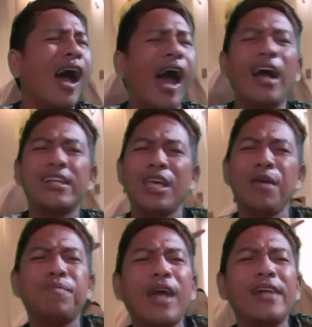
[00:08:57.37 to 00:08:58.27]

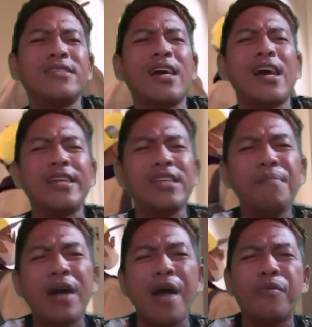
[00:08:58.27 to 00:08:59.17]
acceptance ng
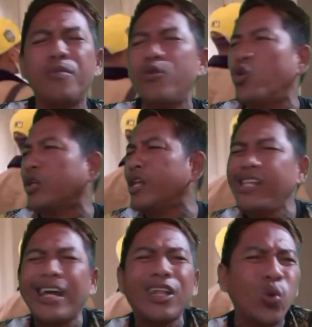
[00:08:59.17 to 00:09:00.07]
kanya mga promoter.
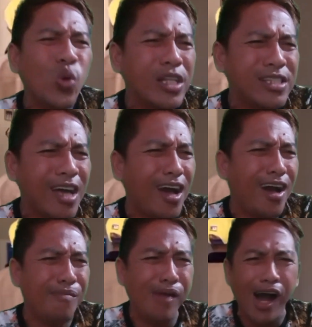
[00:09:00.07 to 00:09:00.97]
Hindi katulad
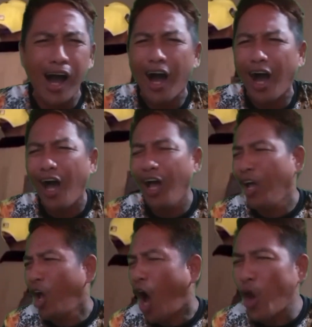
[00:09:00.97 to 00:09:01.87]
sa mga
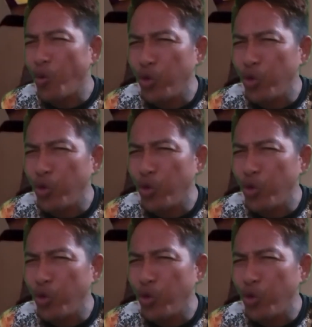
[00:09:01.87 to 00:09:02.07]
ano